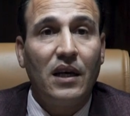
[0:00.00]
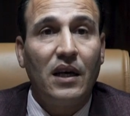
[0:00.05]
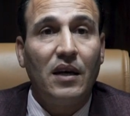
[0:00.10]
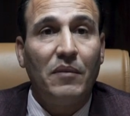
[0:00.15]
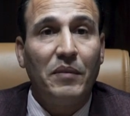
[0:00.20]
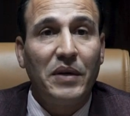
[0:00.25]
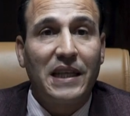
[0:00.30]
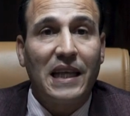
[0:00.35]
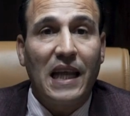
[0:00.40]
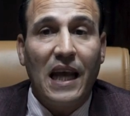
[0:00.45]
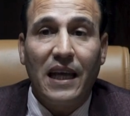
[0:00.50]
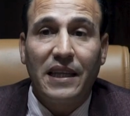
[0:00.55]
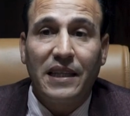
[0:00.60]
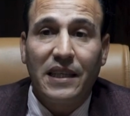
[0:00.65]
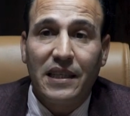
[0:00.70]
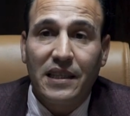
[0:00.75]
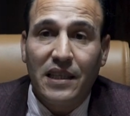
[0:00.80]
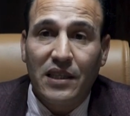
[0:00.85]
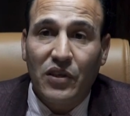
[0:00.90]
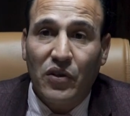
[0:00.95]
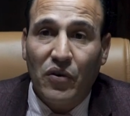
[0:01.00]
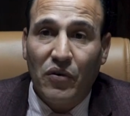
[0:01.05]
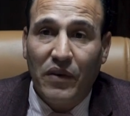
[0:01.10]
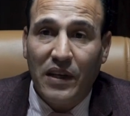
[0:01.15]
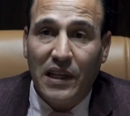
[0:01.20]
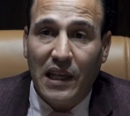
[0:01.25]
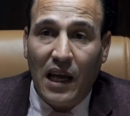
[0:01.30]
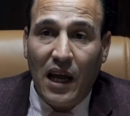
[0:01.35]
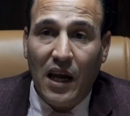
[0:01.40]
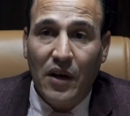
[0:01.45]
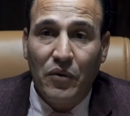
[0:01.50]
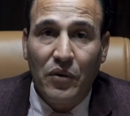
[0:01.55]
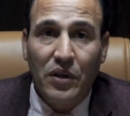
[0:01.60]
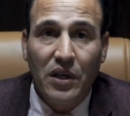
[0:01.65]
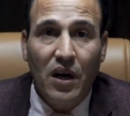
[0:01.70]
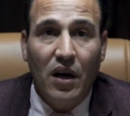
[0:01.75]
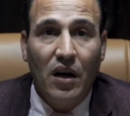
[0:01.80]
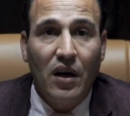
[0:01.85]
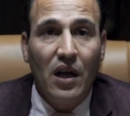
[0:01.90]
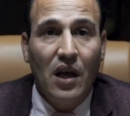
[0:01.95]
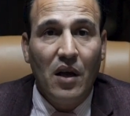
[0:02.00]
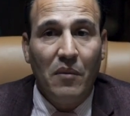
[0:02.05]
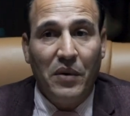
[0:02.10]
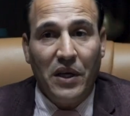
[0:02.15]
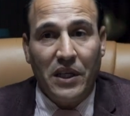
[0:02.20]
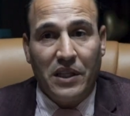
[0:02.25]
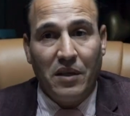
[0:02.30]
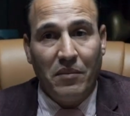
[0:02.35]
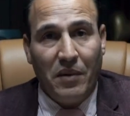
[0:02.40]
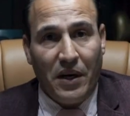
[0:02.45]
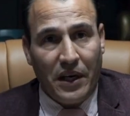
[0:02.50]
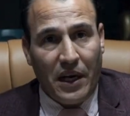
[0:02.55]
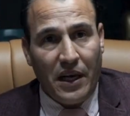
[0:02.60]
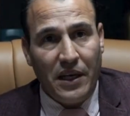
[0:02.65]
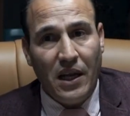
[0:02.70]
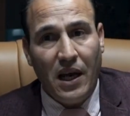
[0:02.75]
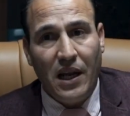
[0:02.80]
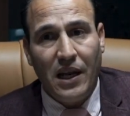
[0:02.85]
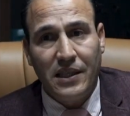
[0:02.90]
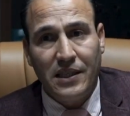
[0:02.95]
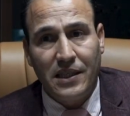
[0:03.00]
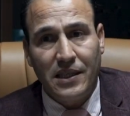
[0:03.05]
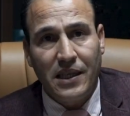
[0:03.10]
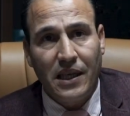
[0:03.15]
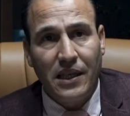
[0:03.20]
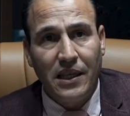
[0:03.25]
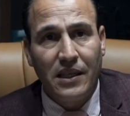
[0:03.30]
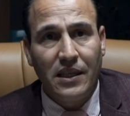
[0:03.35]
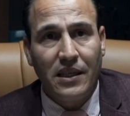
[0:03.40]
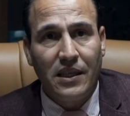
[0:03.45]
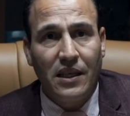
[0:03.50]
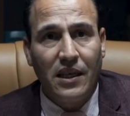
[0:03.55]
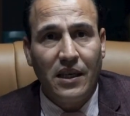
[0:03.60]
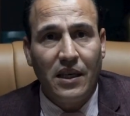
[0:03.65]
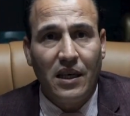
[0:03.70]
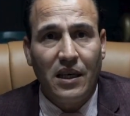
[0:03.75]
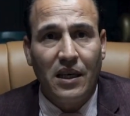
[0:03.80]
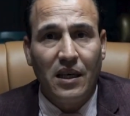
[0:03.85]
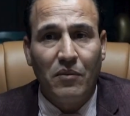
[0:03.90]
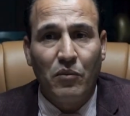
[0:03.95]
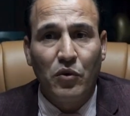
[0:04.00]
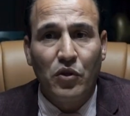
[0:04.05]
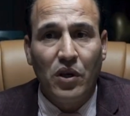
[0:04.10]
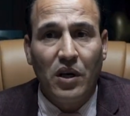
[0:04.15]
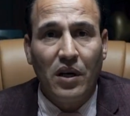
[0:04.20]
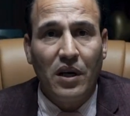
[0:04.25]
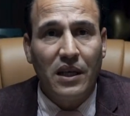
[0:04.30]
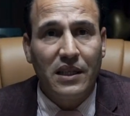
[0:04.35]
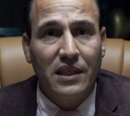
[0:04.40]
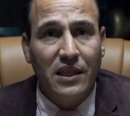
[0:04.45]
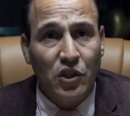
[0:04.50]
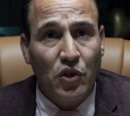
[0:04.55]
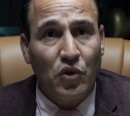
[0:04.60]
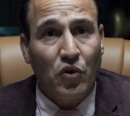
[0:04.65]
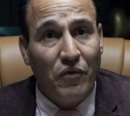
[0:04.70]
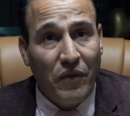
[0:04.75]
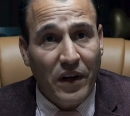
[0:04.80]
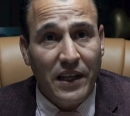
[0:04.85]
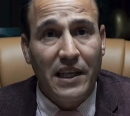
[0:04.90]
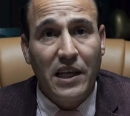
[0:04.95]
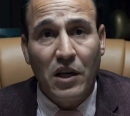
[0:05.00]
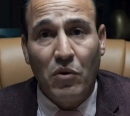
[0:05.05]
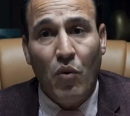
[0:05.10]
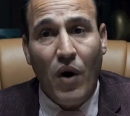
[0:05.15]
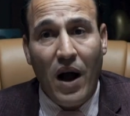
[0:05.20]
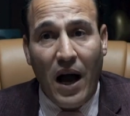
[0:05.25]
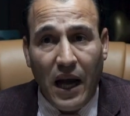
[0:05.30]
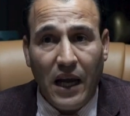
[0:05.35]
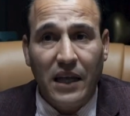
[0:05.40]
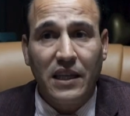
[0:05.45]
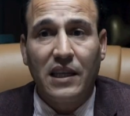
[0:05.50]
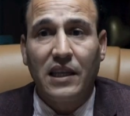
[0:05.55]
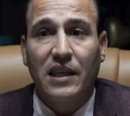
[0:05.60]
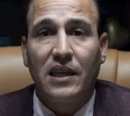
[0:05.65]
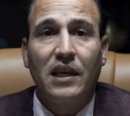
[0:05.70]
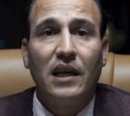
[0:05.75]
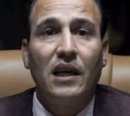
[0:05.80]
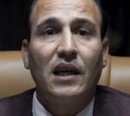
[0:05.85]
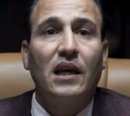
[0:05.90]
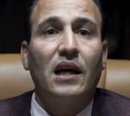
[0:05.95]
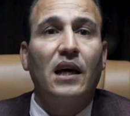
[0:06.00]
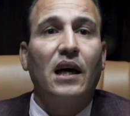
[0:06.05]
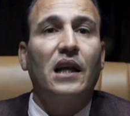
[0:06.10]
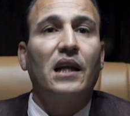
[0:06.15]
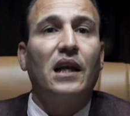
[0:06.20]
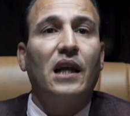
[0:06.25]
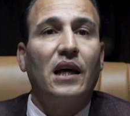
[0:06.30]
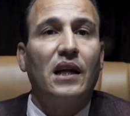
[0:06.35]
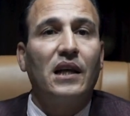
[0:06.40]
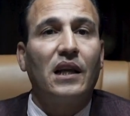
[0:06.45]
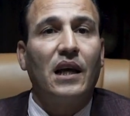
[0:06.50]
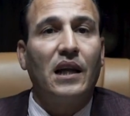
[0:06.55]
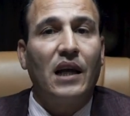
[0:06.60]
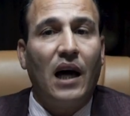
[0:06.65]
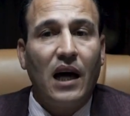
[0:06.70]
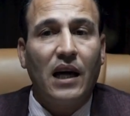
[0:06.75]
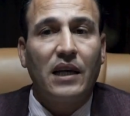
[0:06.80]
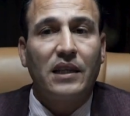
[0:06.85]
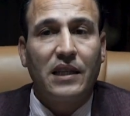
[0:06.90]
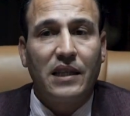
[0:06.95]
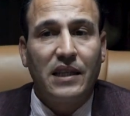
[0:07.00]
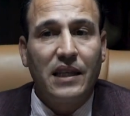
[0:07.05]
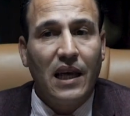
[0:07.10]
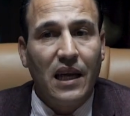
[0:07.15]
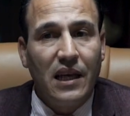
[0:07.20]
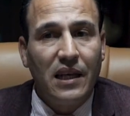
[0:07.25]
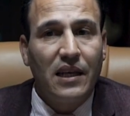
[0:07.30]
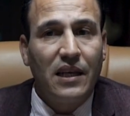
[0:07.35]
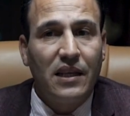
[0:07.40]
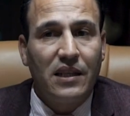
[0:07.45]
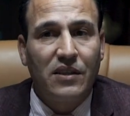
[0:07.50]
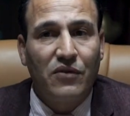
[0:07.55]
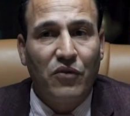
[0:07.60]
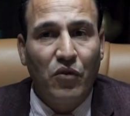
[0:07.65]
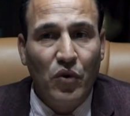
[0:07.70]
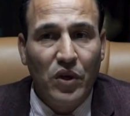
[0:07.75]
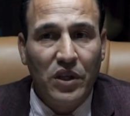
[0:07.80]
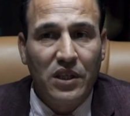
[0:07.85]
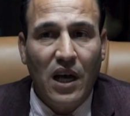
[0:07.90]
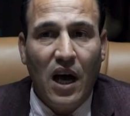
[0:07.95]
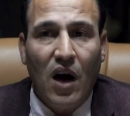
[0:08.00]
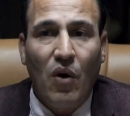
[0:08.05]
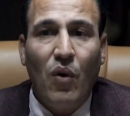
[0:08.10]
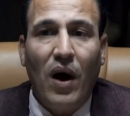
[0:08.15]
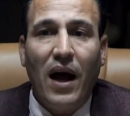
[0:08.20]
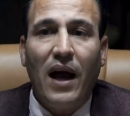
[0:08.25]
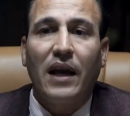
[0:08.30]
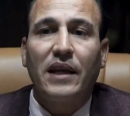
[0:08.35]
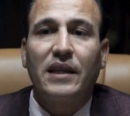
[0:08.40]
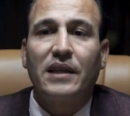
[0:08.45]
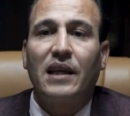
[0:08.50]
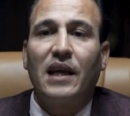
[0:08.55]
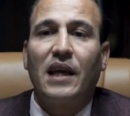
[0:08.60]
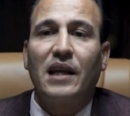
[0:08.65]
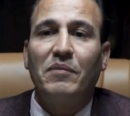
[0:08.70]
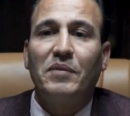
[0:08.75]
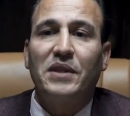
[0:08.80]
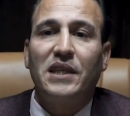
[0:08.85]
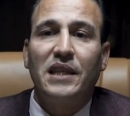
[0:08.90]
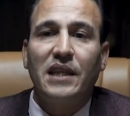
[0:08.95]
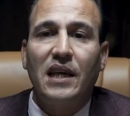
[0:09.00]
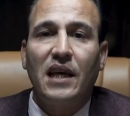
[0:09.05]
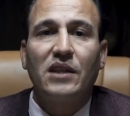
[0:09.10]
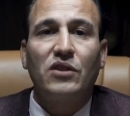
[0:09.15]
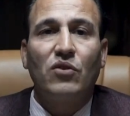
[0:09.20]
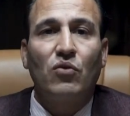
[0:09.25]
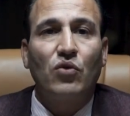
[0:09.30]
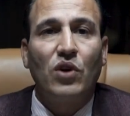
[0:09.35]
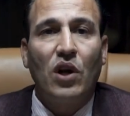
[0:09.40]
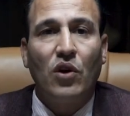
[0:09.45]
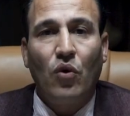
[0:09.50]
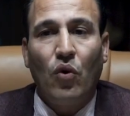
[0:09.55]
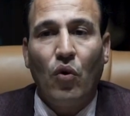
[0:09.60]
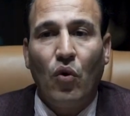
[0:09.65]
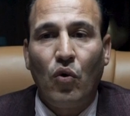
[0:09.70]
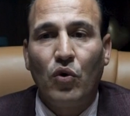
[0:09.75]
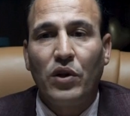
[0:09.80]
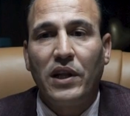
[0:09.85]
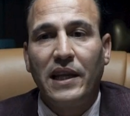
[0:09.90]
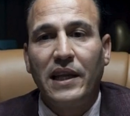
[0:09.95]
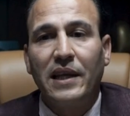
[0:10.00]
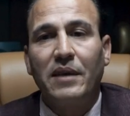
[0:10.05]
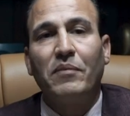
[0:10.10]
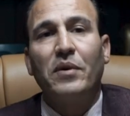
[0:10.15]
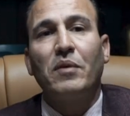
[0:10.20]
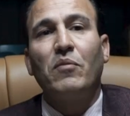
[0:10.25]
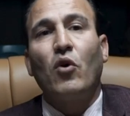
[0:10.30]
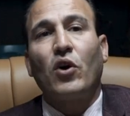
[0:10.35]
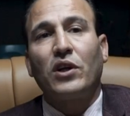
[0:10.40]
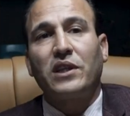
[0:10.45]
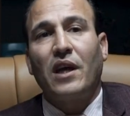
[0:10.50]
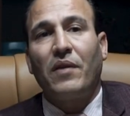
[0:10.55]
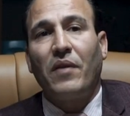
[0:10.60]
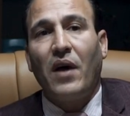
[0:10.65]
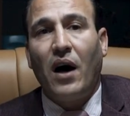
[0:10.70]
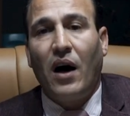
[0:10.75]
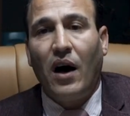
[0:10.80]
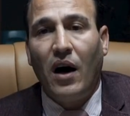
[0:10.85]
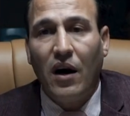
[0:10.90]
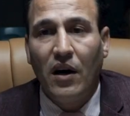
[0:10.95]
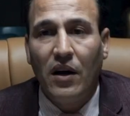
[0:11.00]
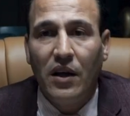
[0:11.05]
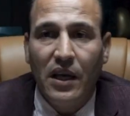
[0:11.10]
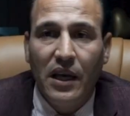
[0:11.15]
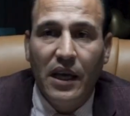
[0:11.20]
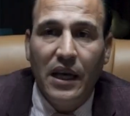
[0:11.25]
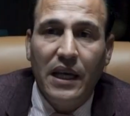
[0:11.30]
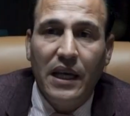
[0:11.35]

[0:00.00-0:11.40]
مثل هذه التصرفات القانونيه باعتبار انها لا تستند آه، آه، تصرفات اللي هو عقد العقد ديال التفويت او عقد الامتياز ولا العقود اللي بمقتضاها